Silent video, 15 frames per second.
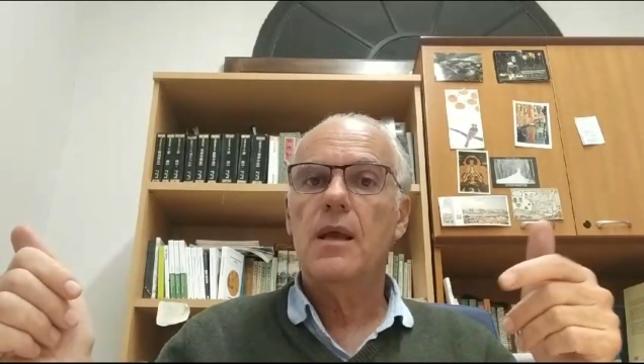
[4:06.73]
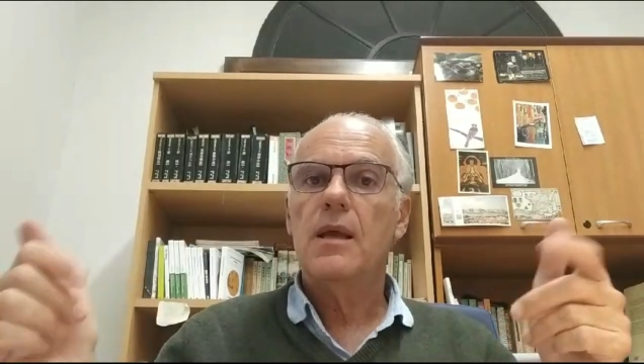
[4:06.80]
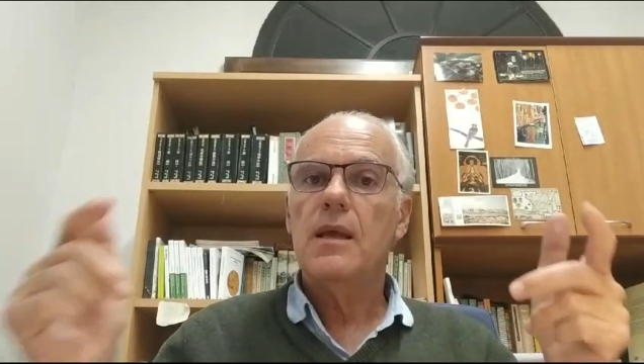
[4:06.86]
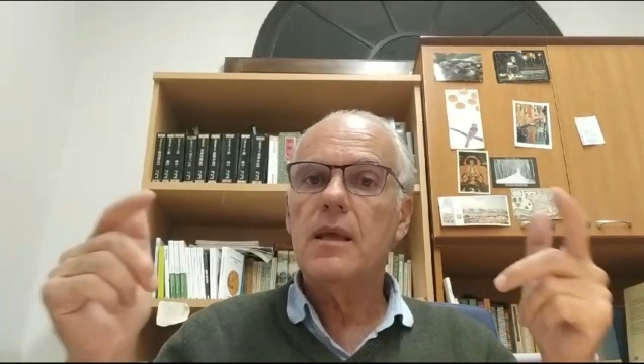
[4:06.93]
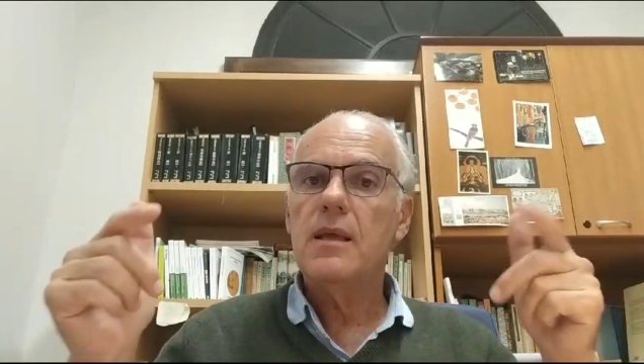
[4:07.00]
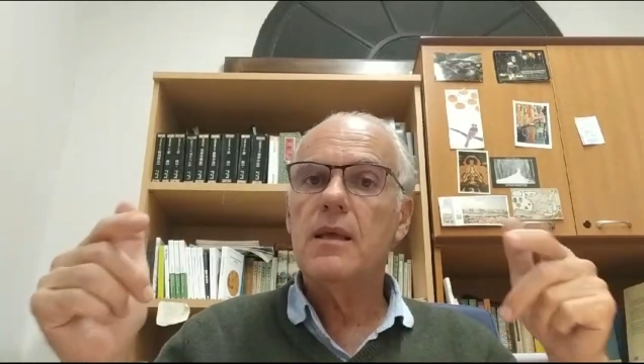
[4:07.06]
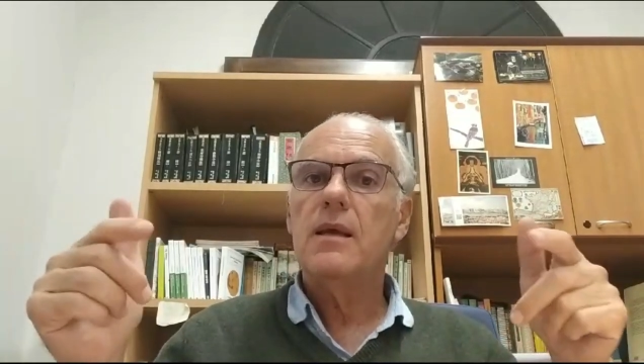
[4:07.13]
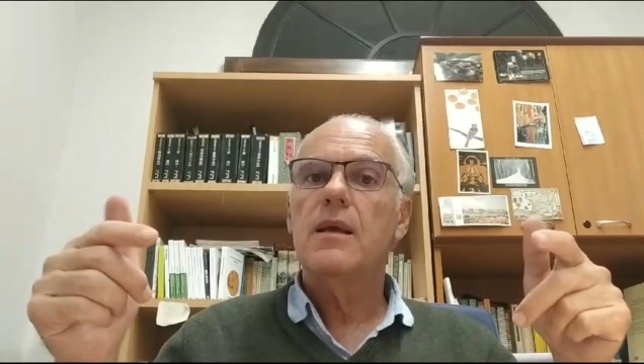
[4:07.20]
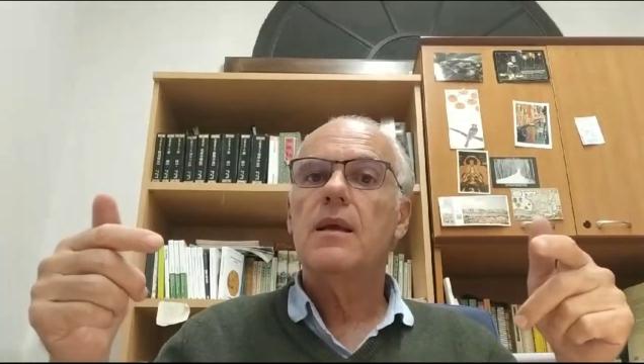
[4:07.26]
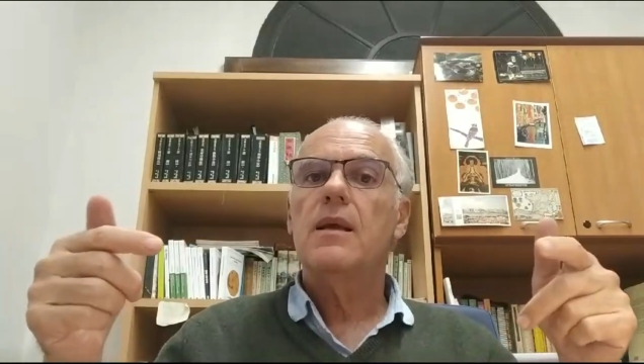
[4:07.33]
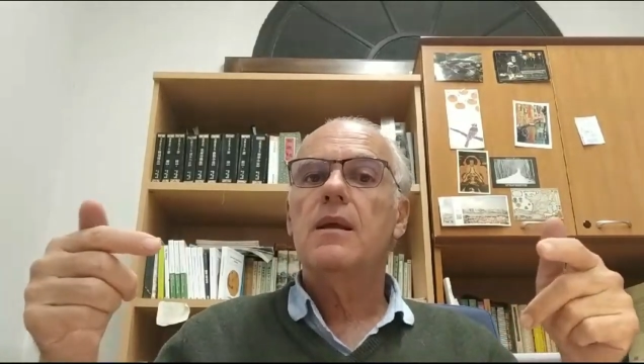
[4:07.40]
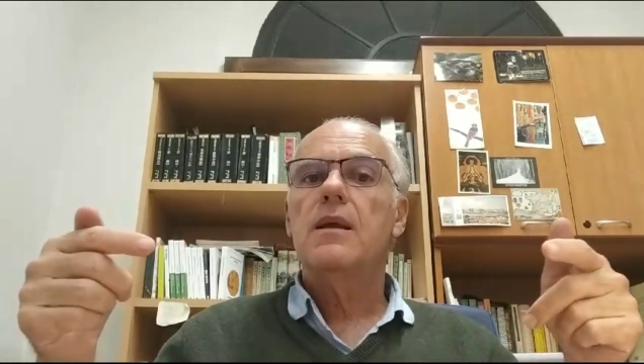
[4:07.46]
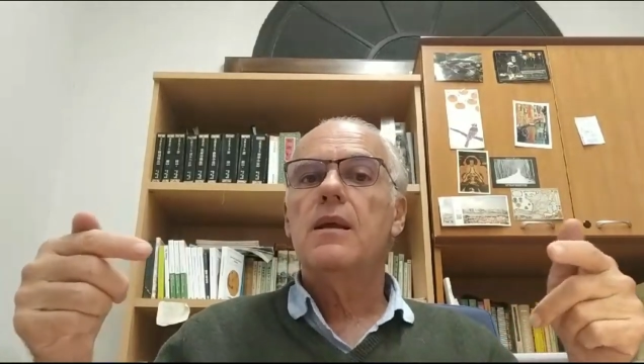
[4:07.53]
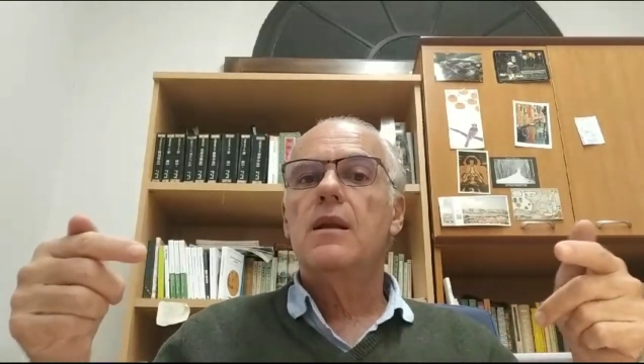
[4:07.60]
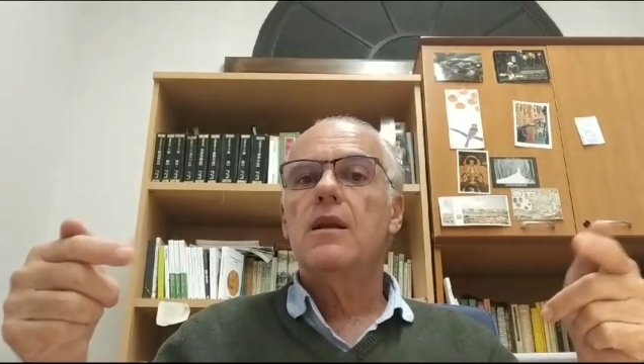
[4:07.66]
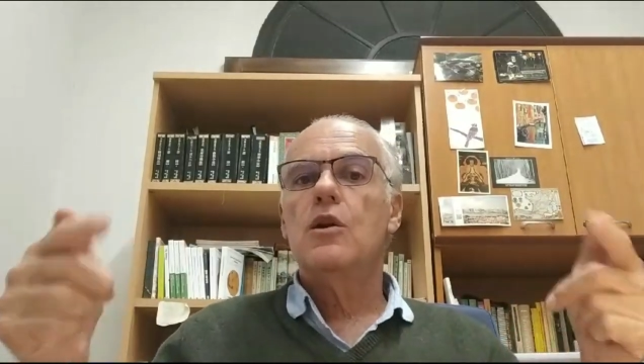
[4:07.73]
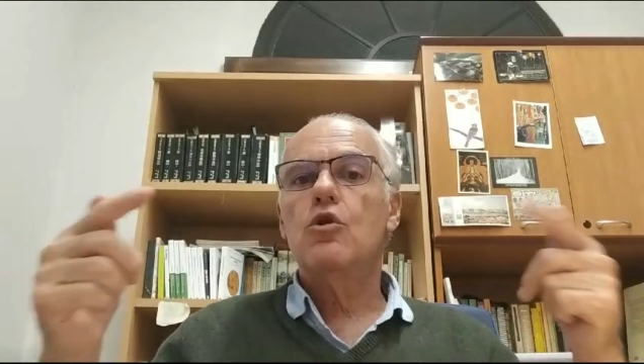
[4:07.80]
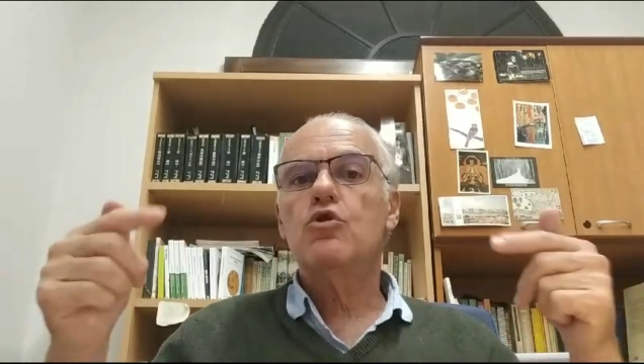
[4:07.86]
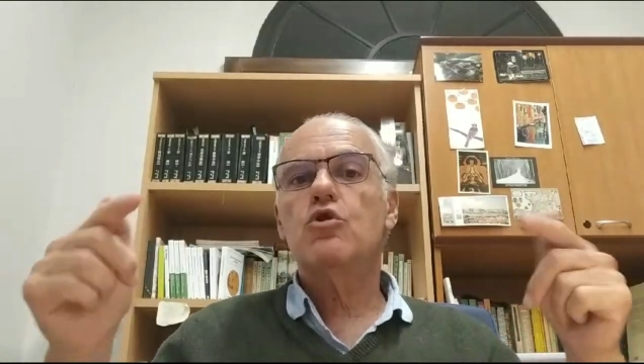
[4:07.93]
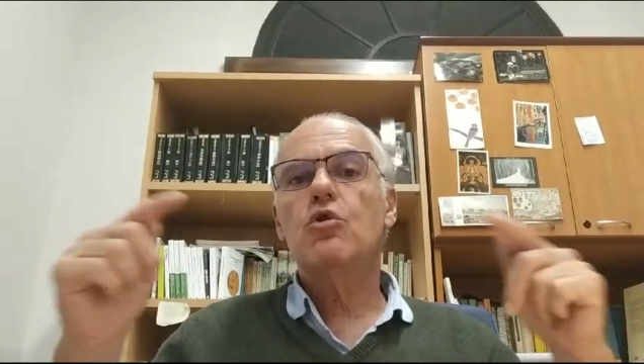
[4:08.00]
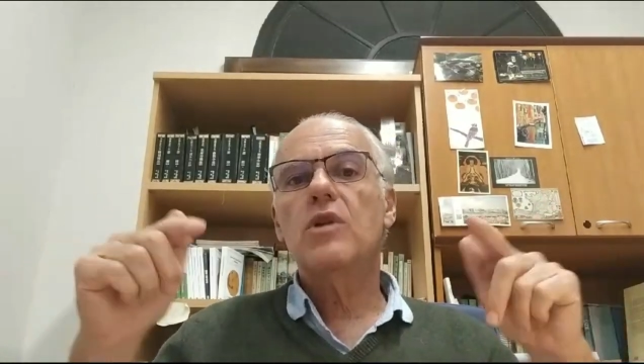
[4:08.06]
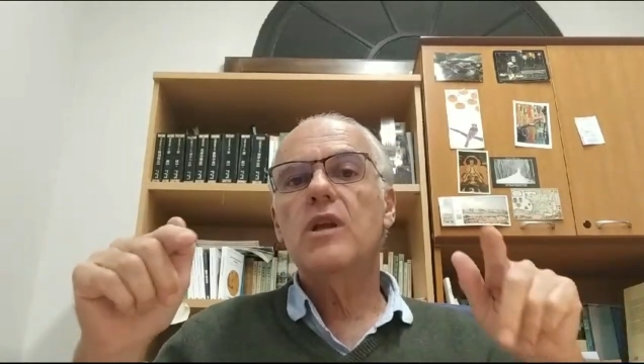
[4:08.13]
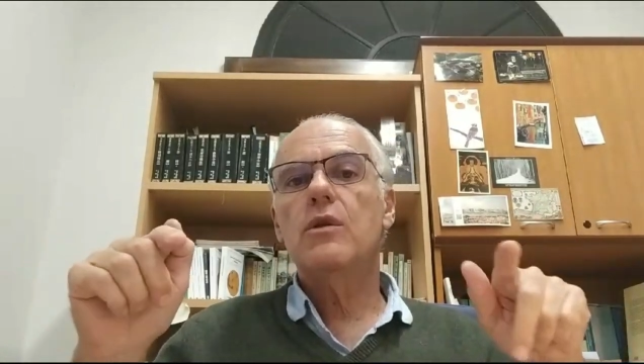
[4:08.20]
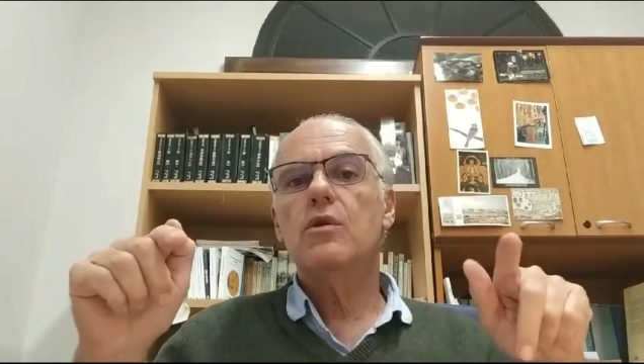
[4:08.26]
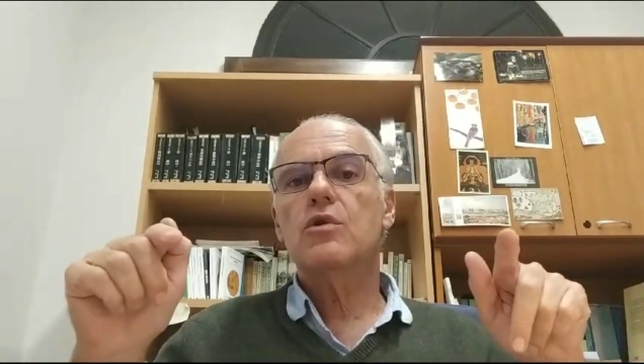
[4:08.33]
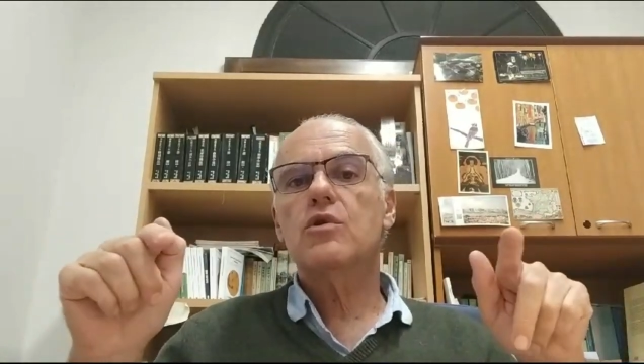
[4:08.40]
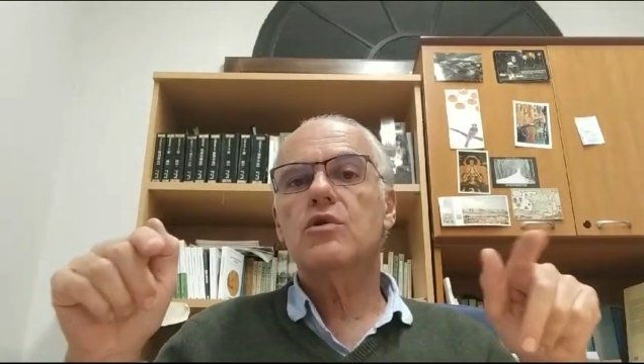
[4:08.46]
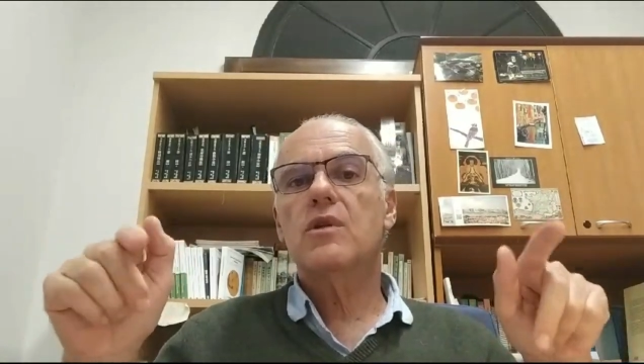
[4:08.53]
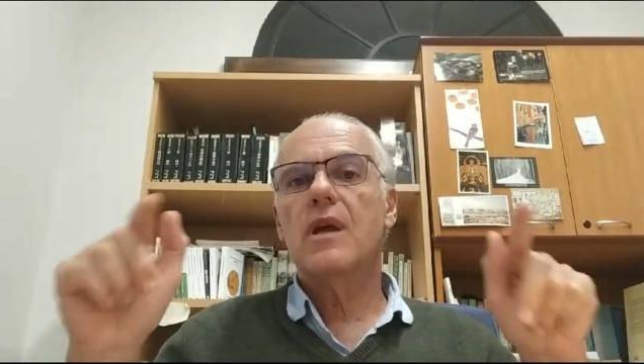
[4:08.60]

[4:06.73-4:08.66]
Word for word: y los sonidos